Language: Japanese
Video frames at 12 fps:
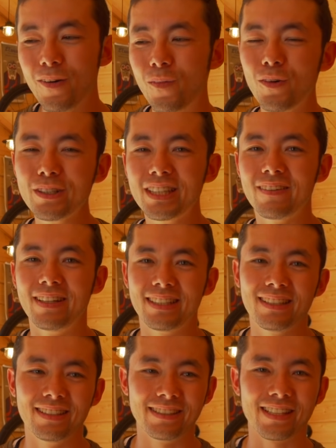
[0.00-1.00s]
思ってはい
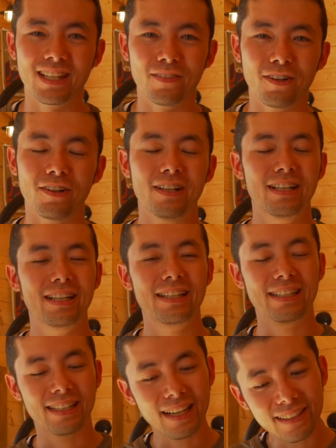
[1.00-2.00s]
たんですけども、
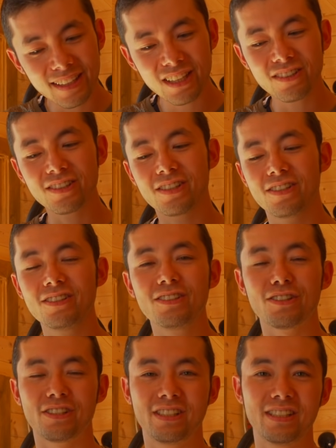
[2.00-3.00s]
日焼けをする
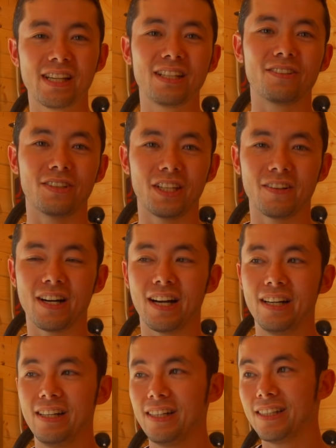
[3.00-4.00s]
としないとで
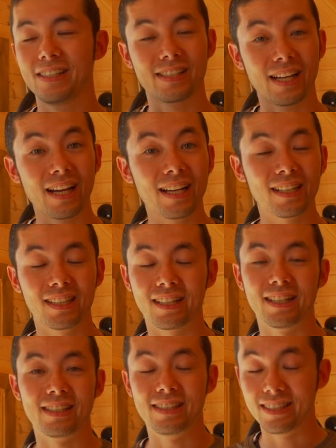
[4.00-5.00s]
は、疲れ方
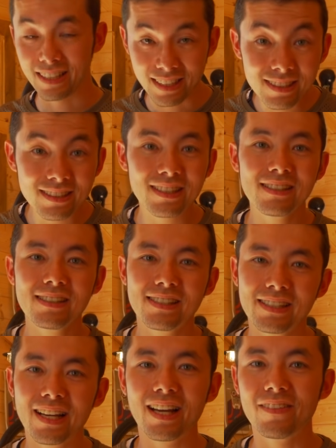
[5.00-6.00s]
が全然
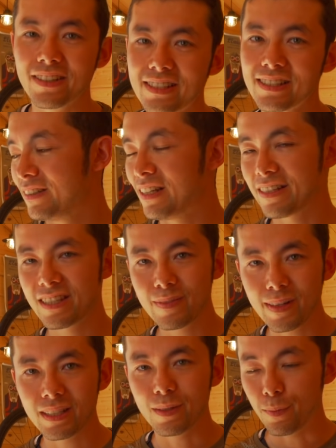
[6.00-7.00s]
違います夏
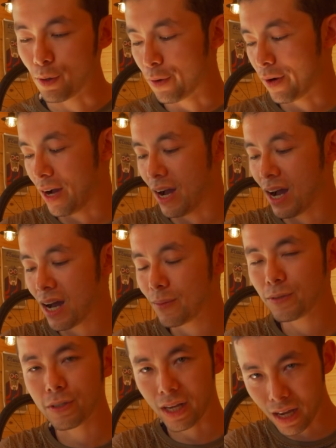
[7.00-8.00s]
場でも
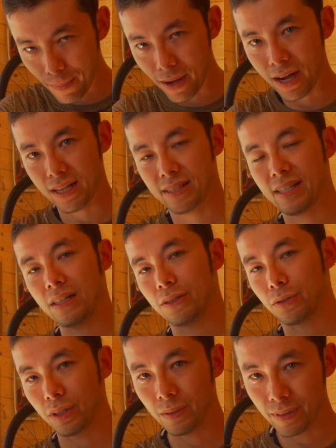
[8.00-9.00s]
アームカバーしてる
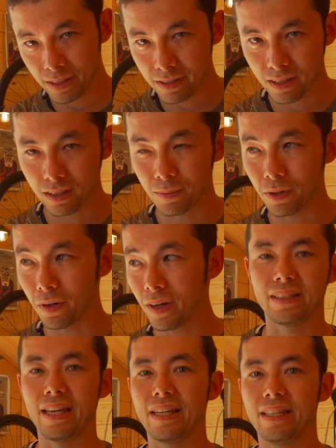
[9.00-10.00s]
人いますけども
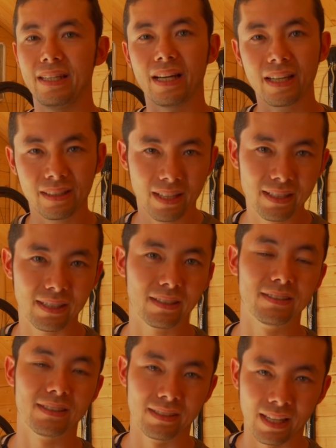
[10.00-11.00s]
で日焼け対
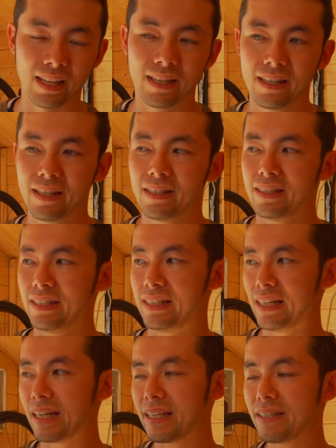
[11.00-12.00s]
策ですね
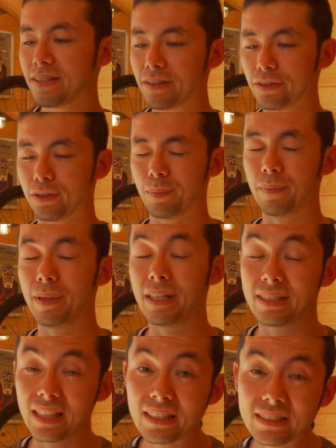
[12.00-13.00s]
日焼けすると
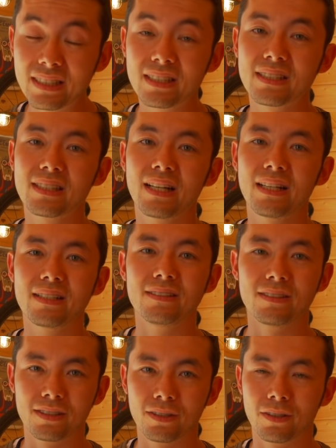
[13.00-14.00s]
めちゃくちゃ疲れる
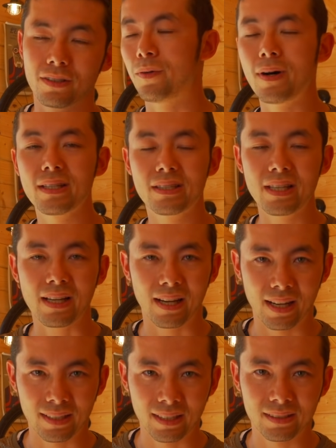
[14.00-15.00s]
んですよ終わってか
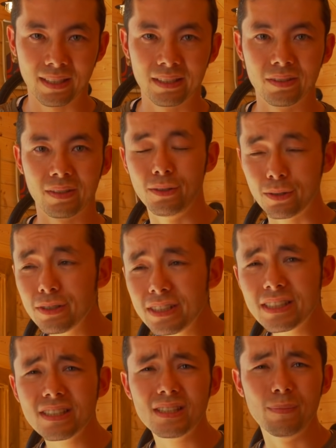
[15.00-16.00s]
らだったりとか翌
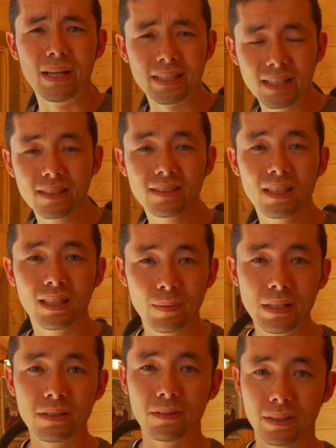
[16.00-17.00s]
日にめちゃくちゃ
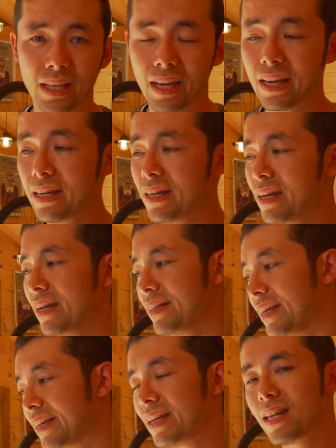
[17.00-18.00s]
響くので
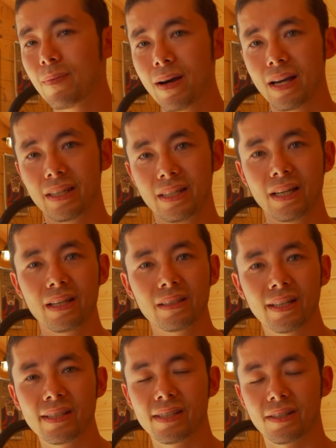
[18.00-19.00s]
できれば日焼け
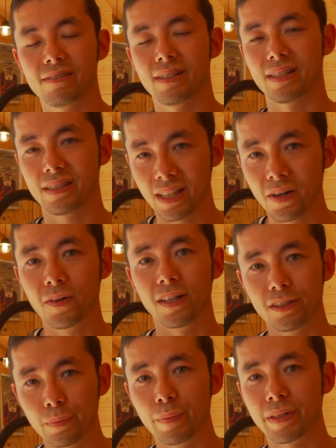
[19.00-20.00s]
対策はした方が
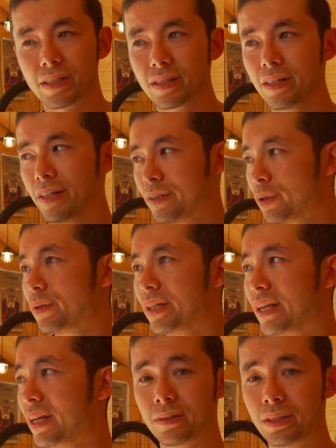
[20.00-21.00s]
いいと思います特
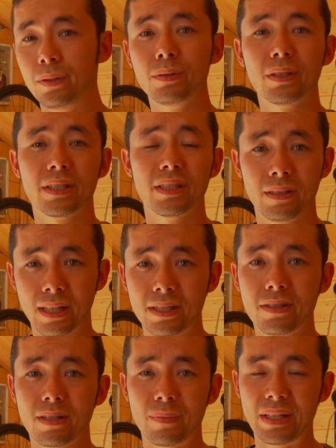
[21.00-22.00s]
に日本の
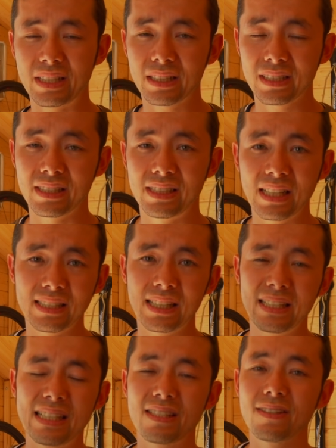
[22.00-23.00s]
夏はめちゃくちゃ紫外
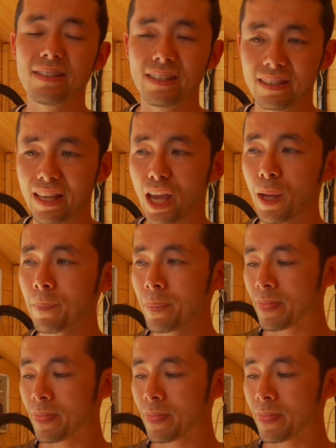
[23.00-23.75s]
線きついんで